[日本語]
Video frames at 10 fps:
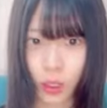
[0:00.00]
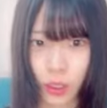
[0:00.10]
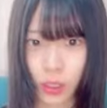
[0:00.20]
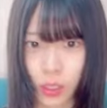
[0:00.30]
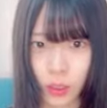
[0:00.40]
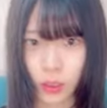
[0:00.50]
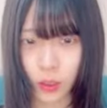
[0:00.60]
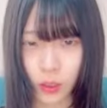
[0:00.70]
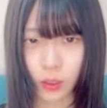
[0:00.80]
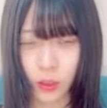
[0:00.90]
たって感じ
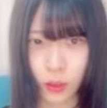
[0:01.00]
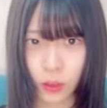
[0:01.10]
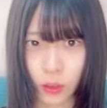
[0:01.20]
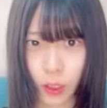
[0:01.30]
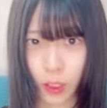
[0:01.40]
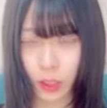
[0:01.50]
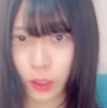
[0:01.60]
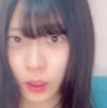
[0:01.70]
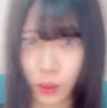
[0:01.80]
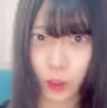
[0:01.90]
今日
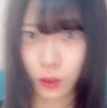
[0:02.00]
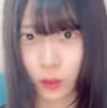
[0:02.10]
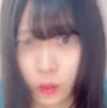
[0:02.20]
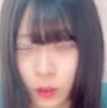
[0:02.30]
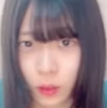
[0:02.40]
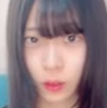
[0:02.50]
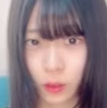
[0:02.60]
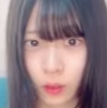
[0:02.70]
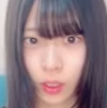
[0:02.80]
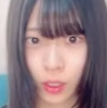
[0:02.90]
ホケラジあの
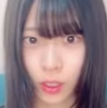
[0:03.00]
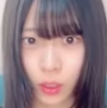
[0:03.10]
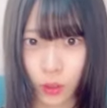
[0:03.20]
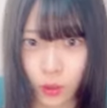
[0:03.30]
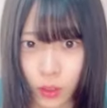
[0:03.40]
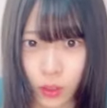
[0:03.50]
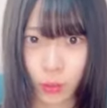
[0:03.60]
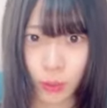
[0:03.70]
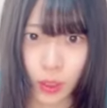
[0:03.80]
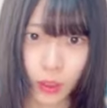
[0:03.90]
おつ
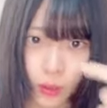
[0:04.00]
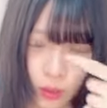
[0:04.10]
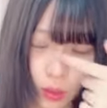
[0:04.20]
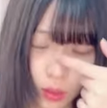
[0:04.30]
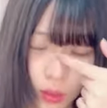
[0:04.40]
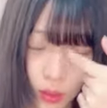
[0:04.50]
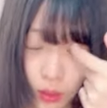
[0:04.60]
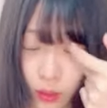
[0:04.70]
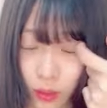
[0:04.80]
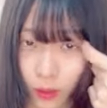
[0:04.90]
まみんのあの「
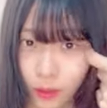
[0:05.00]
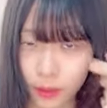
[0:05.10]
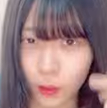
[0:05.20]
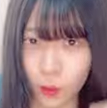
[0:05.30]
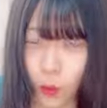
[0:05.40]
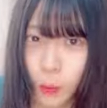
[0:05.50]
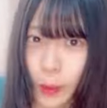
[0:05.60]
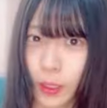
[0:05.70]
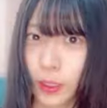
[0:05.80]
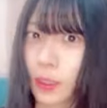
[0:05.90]
王み
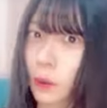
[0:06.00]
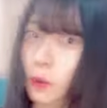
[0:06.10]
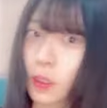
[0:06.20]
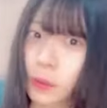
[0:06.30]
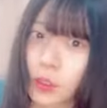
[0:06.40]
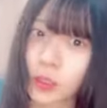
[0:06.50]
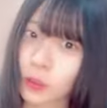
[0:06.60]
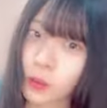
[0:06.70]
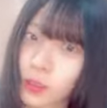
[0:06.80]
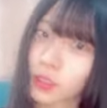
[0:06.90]
たいな人と出ます
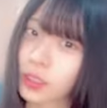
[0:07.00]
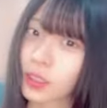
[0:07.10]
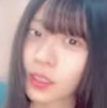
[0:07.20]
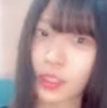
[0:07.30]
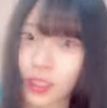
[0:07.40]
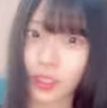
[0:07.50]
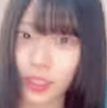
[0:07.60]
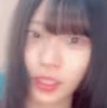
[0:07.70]
おちょっと何そ